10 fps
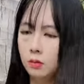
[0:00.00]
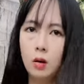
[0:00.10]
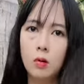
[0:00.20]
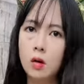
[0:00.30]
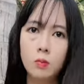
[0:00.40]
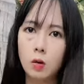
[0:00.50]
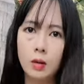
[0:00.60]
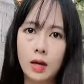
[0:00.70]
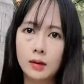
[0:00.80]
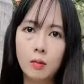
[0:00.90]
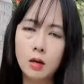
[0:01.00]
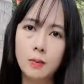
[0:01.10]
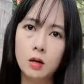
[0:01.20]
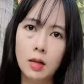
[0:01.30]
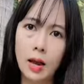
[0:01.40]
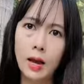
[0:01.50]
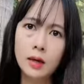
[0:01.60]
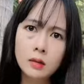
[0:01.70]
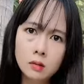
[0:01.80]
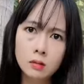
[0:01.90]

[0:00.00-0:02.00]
đâu có công dụng thẳng tóc đâu mà đòi thẳng,